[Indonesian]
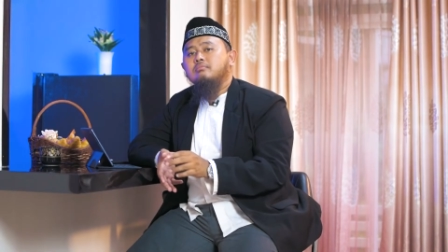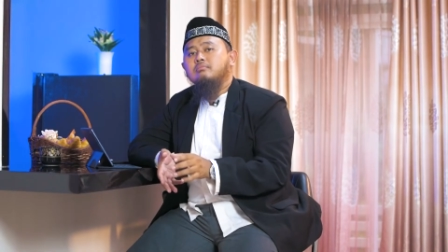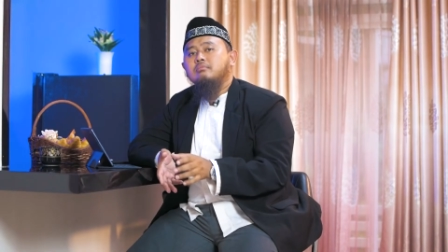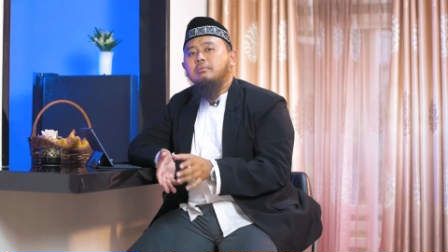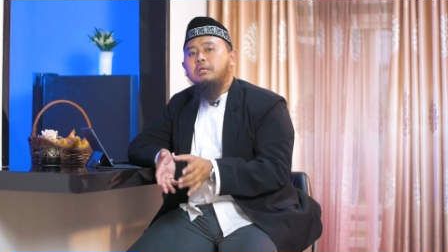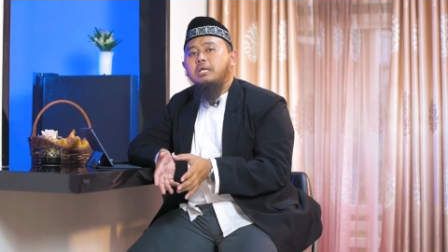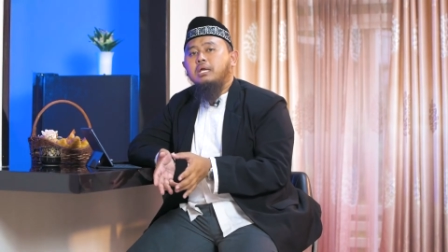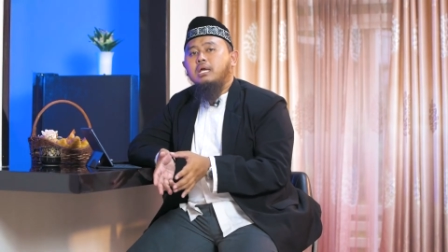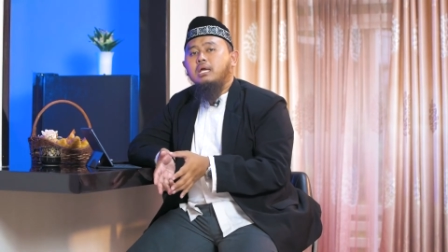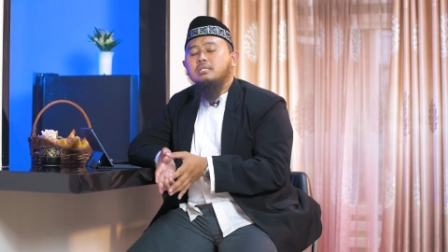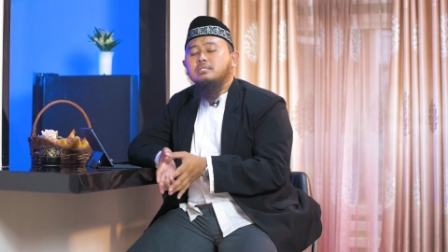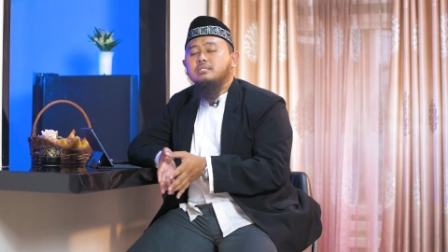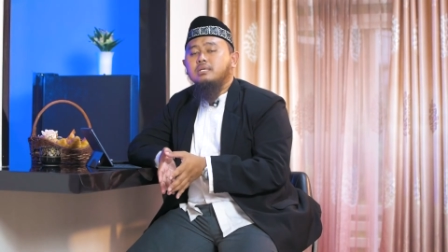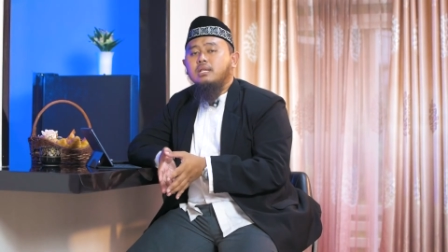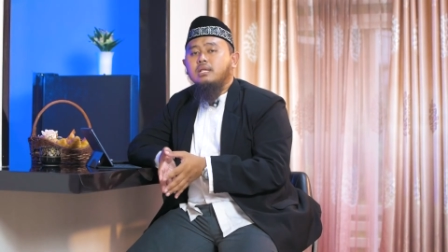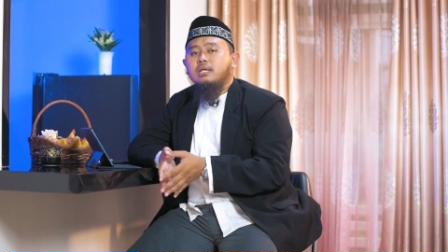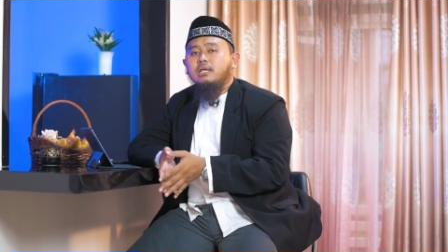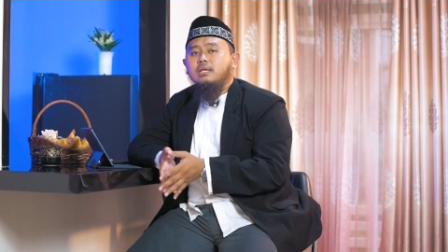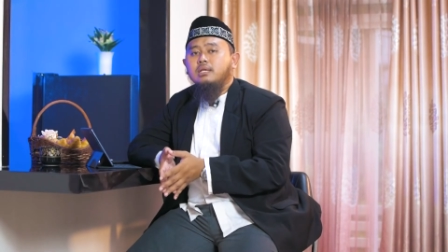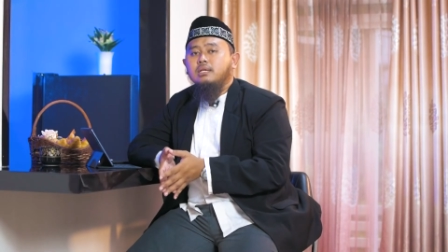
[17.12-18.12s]
mereka
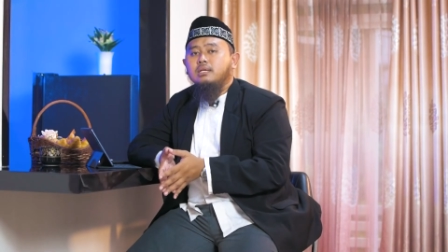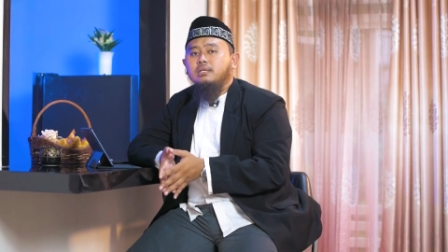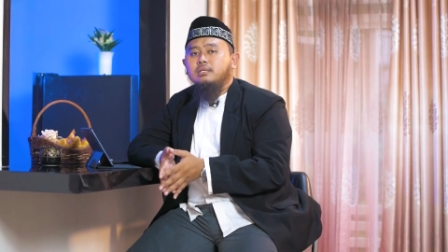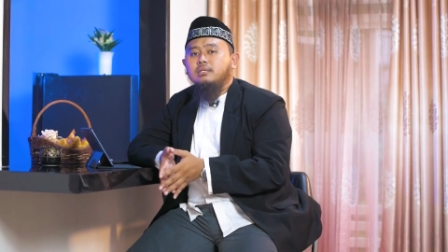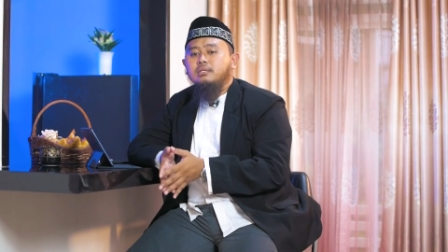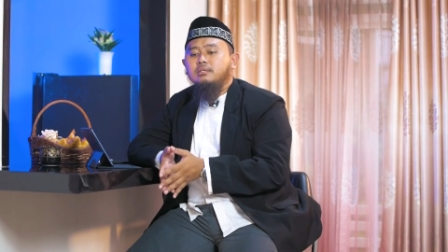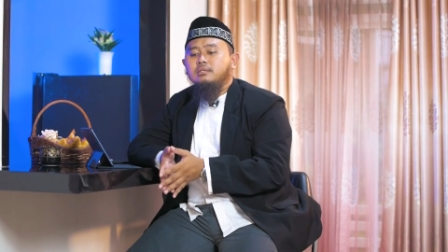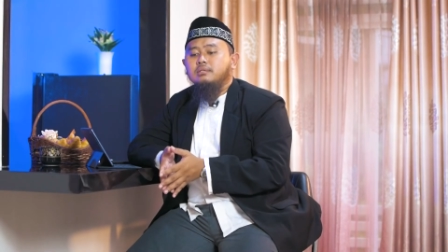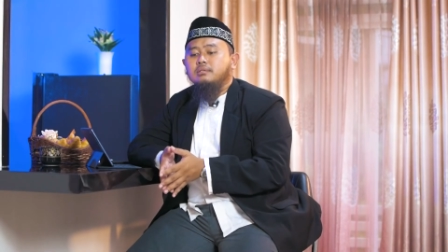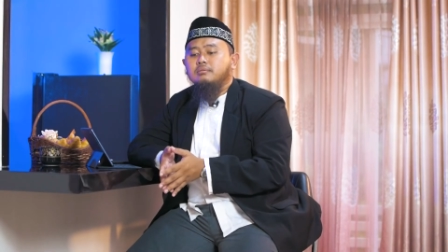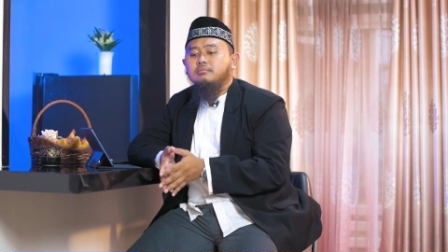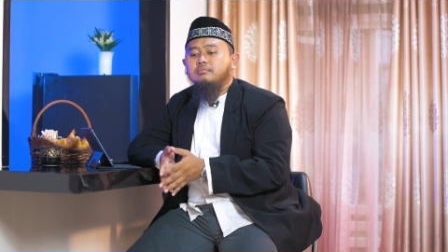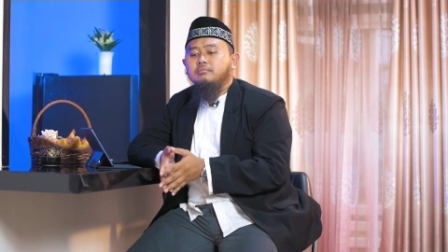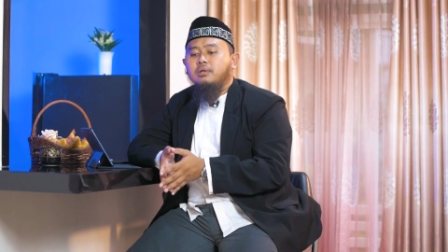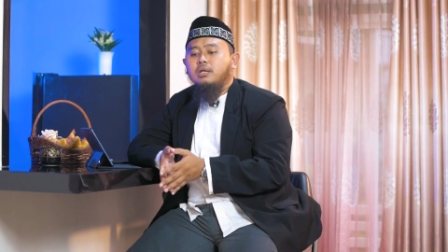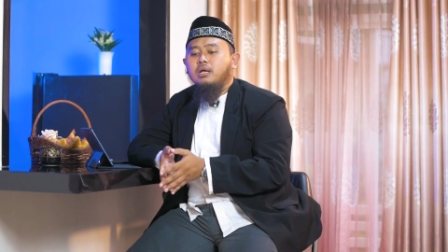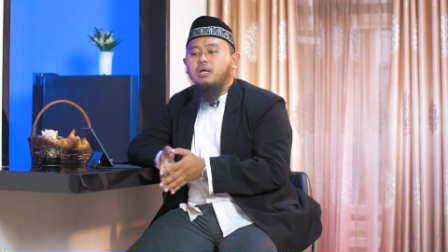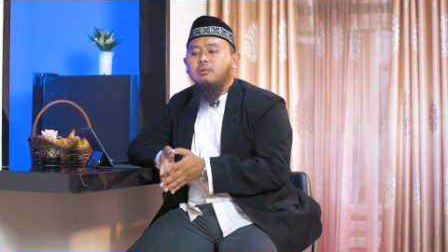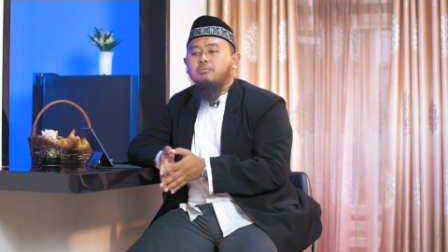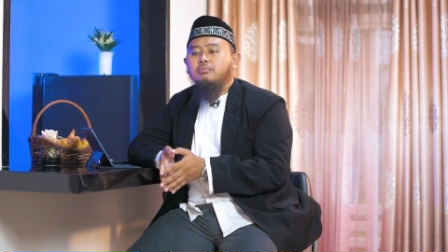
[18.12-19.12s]
cerai,
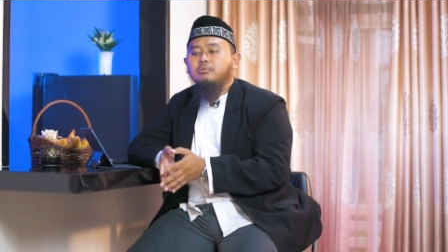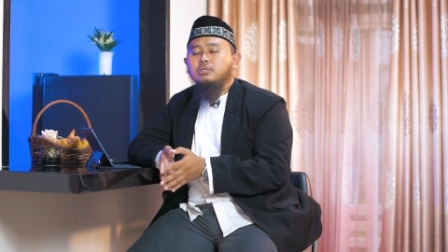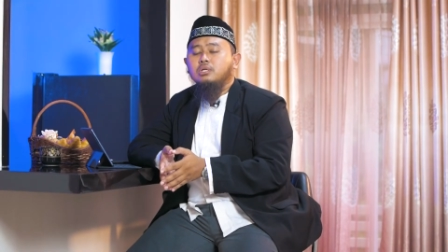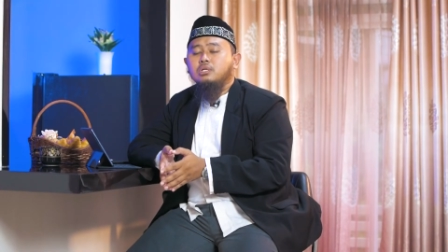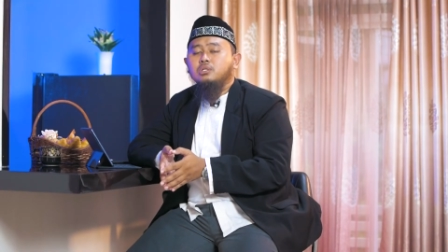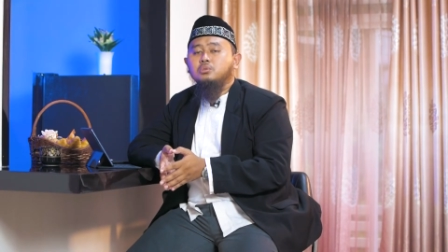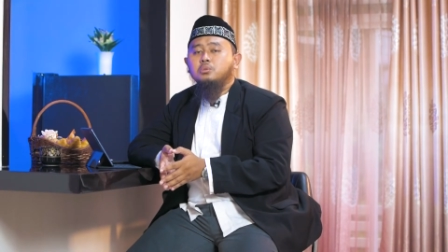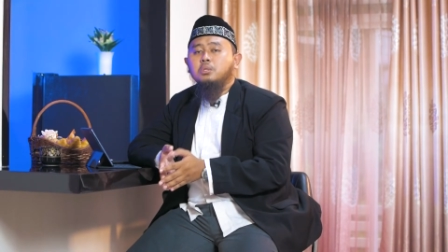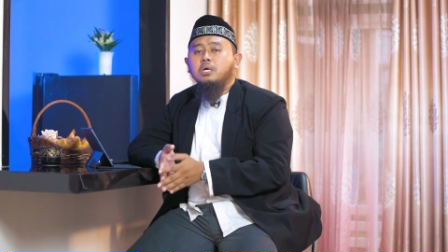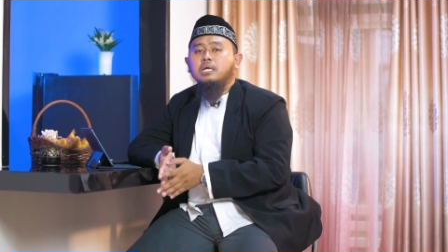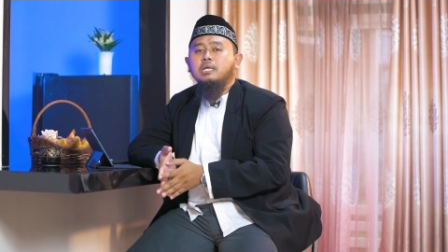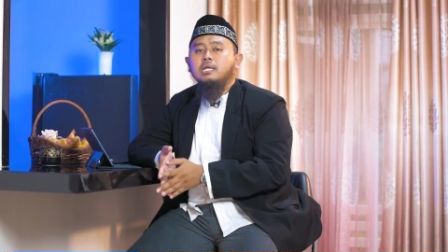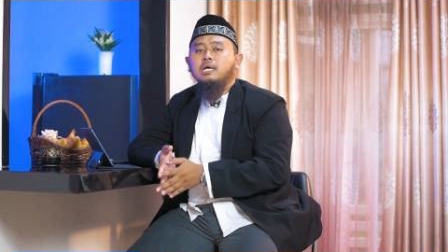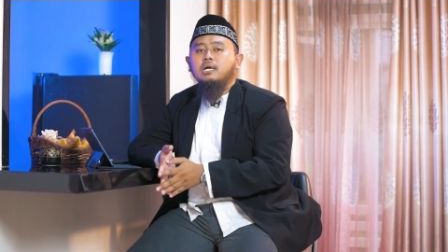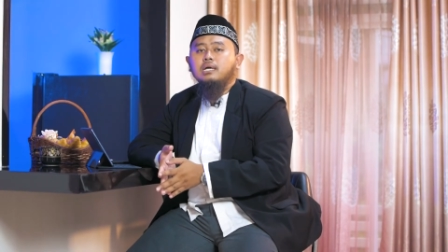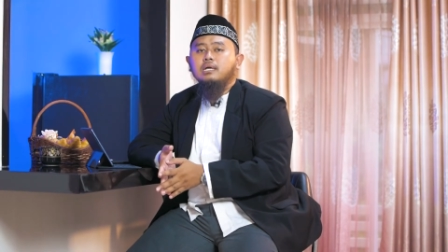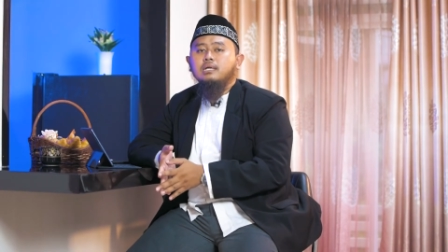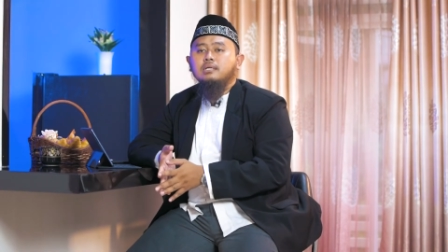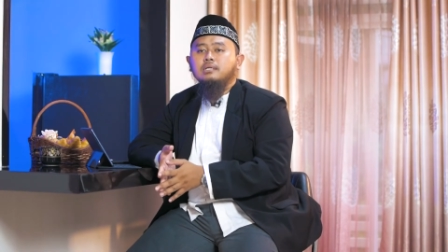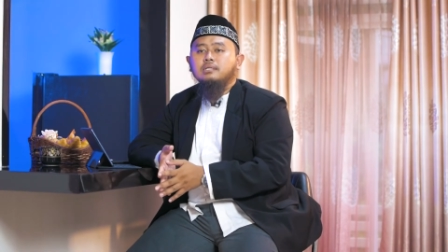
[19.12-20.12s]
mereka punya dua
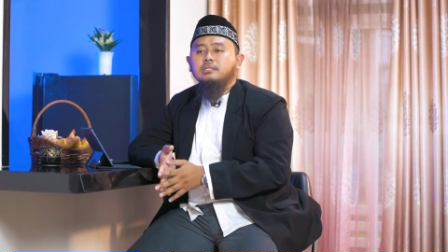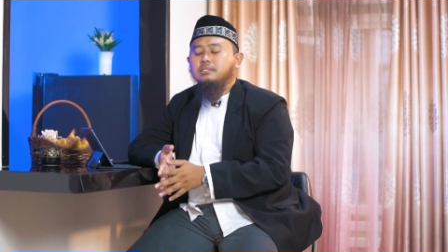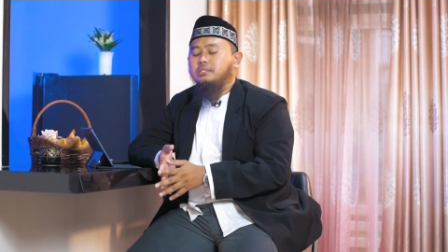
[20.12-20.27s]
anak.